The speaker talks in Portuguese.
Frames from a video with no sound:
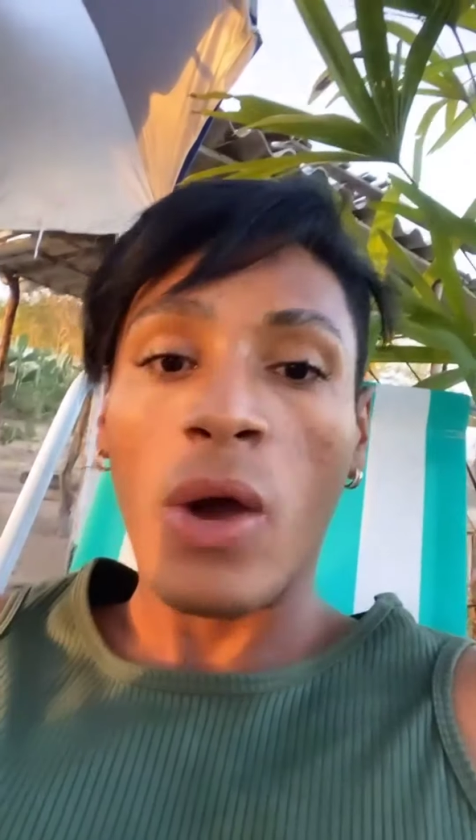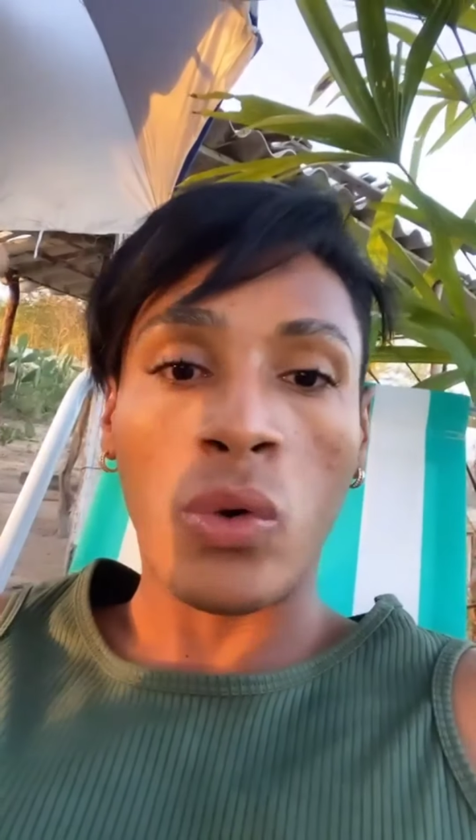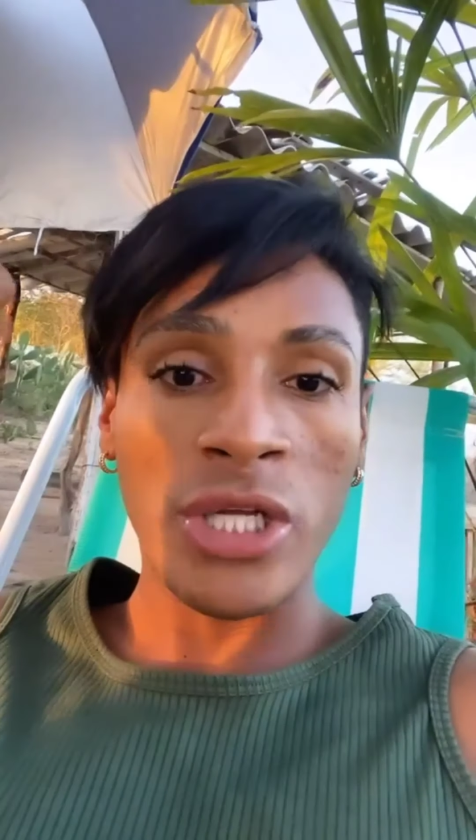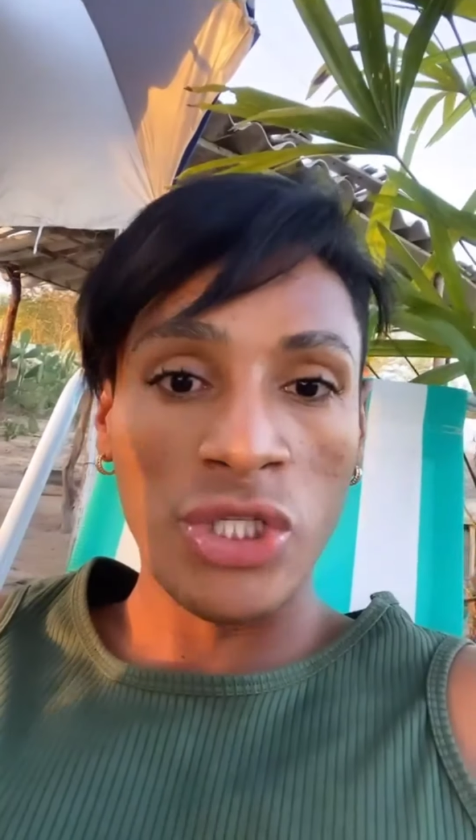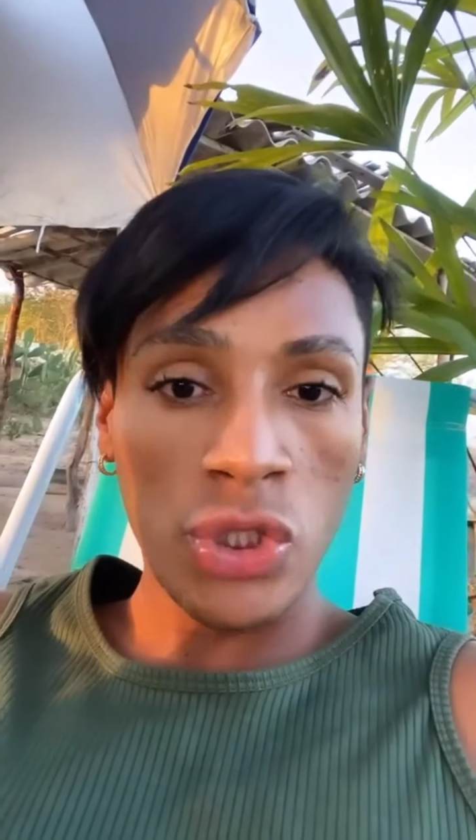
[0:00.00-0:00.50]

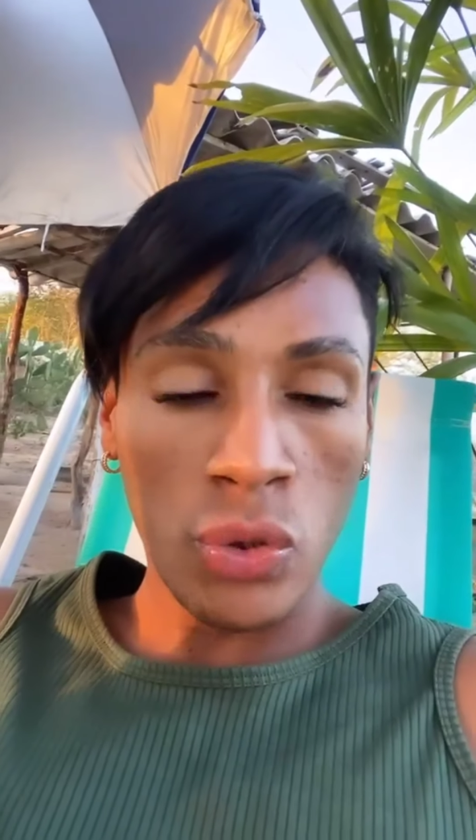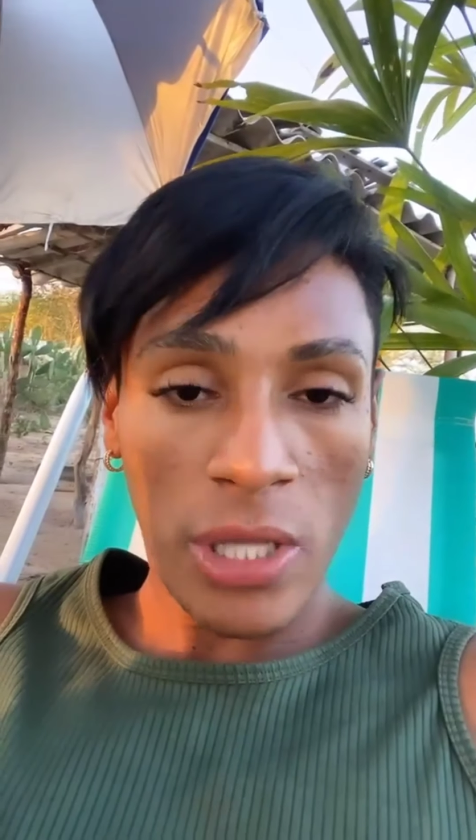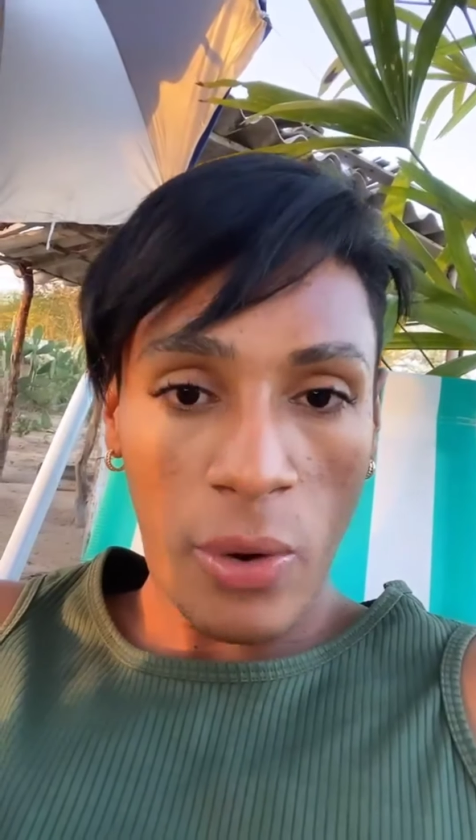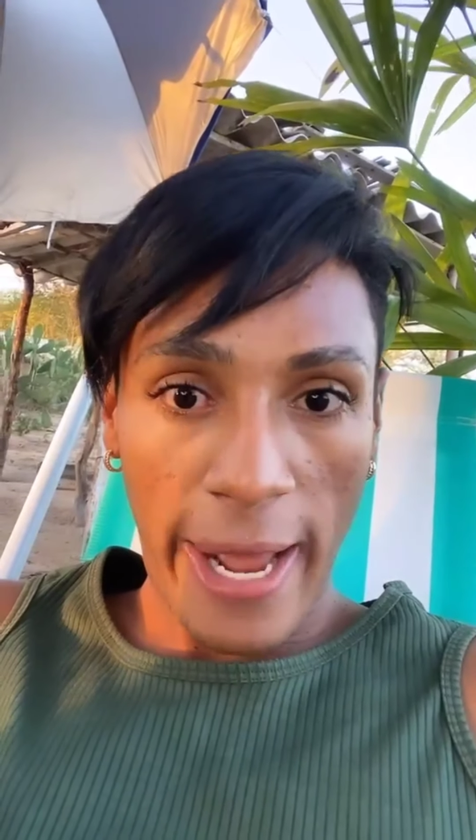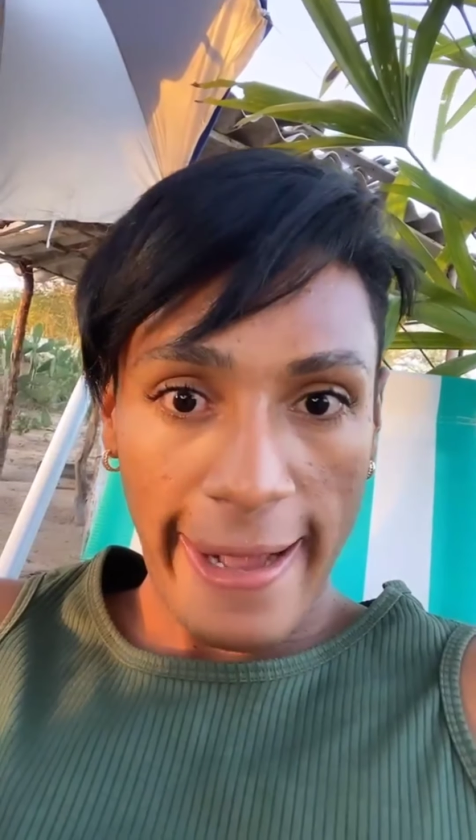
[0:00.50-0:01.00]
Quando a gente chegou
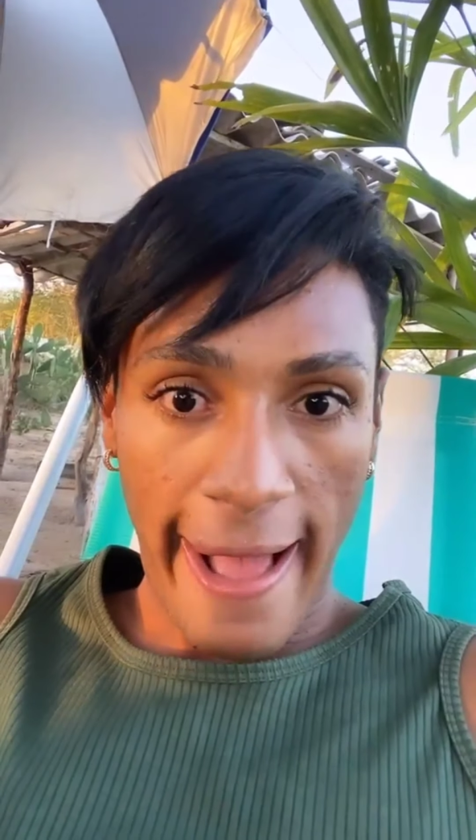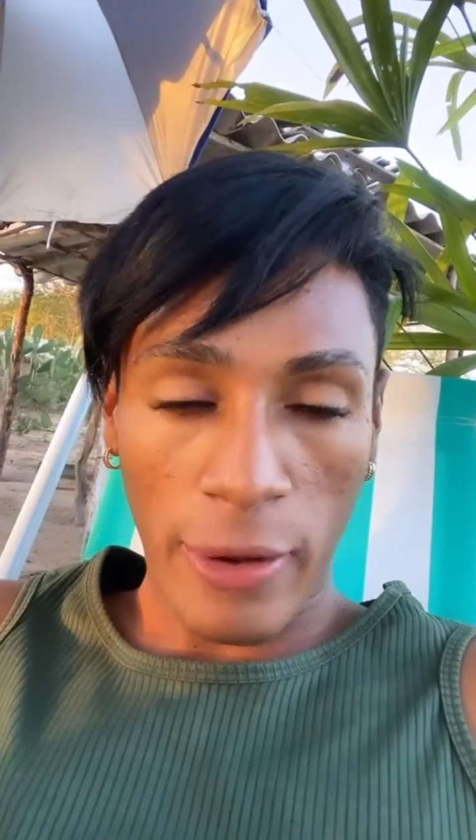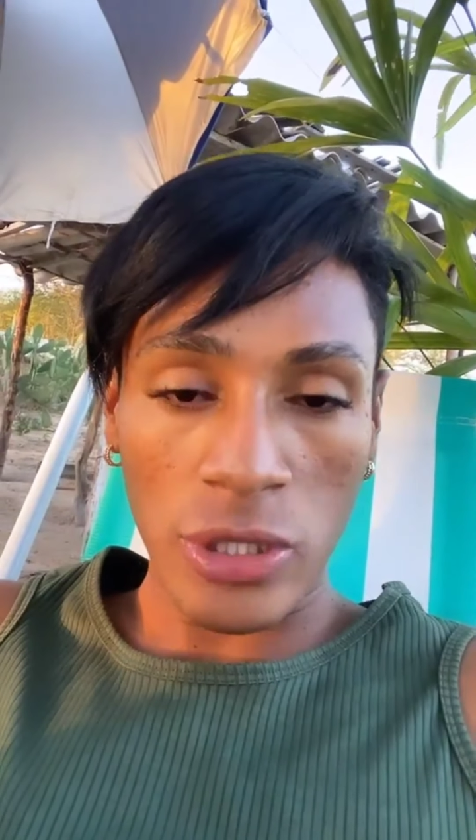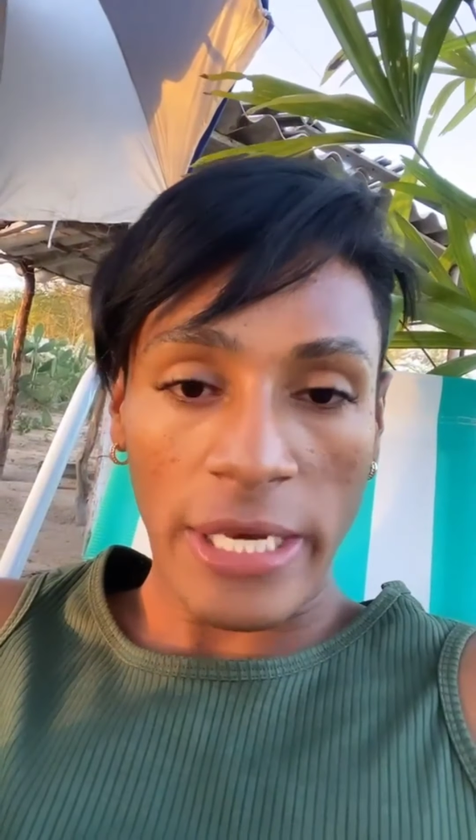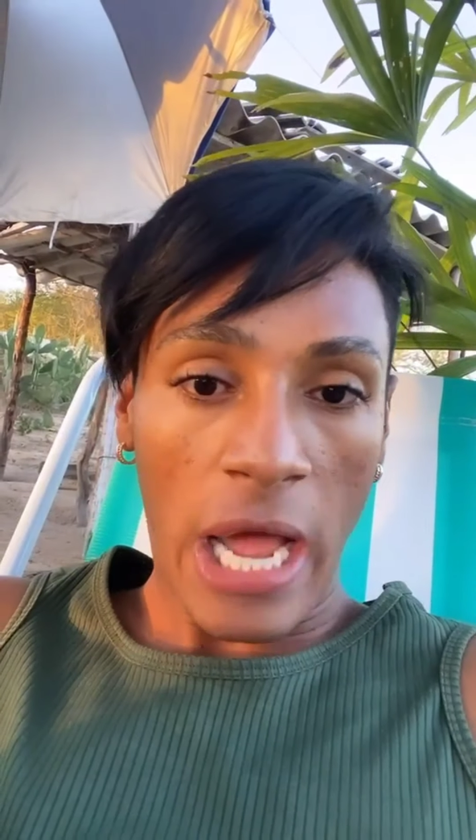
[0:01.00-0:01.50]
na hora H,
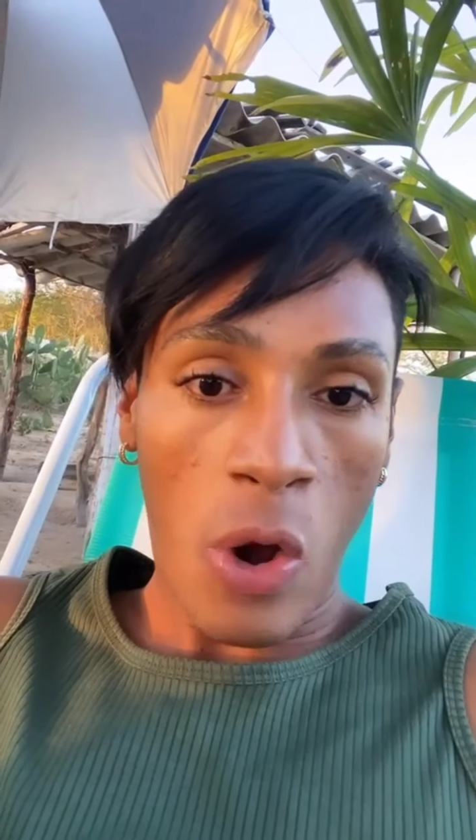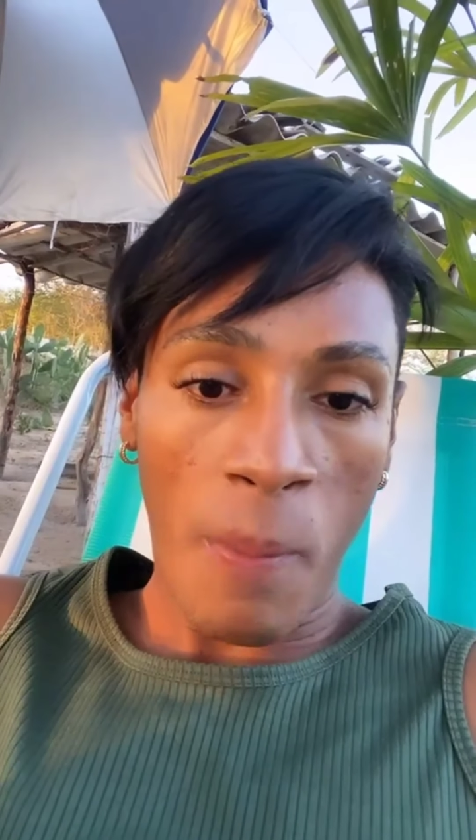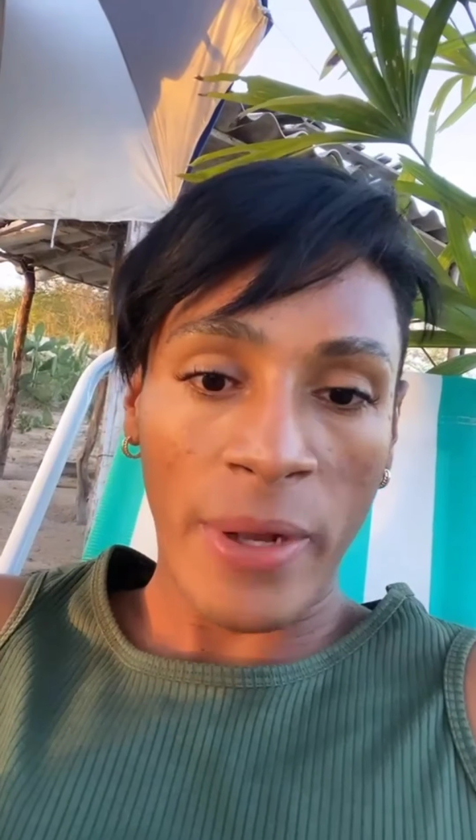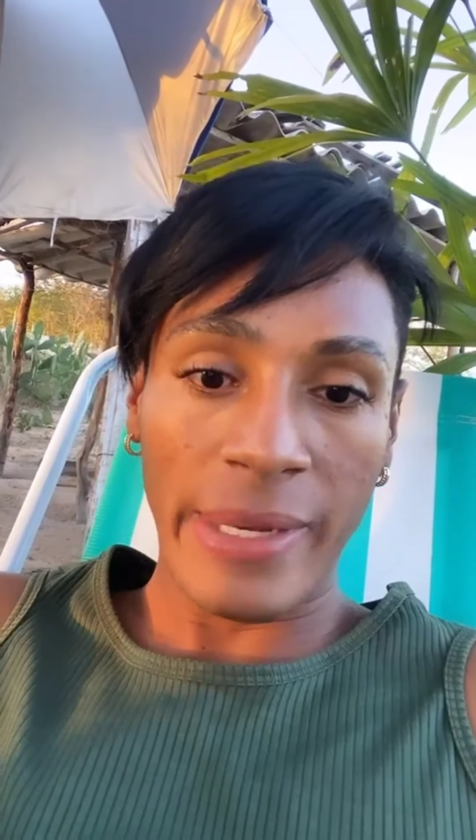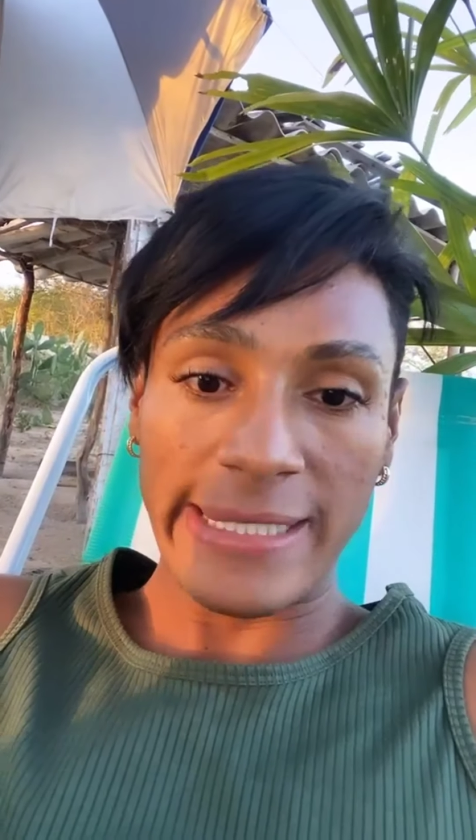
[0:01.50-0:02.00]
que eu tirei a
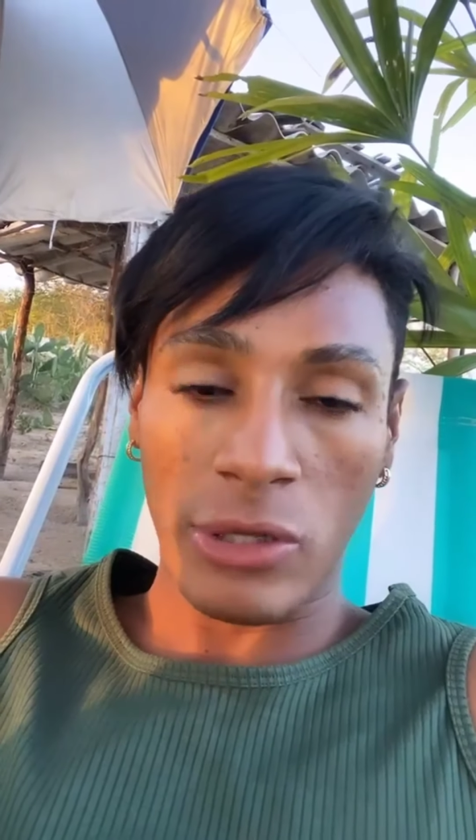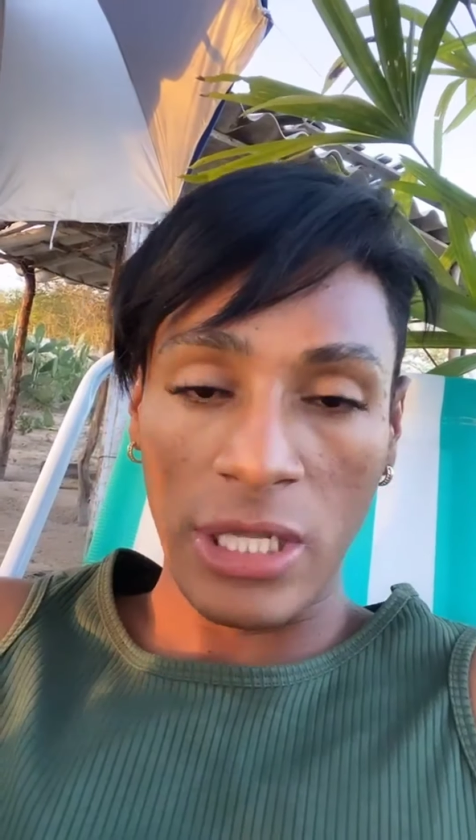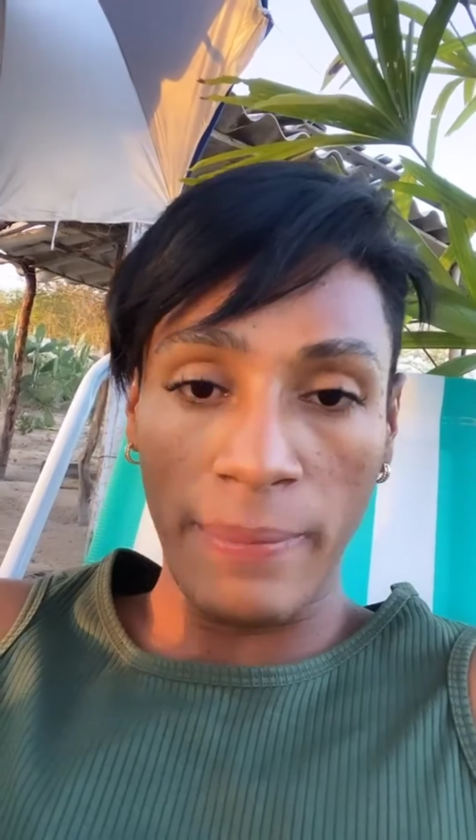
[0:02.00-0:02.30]
roupa, era um assalto.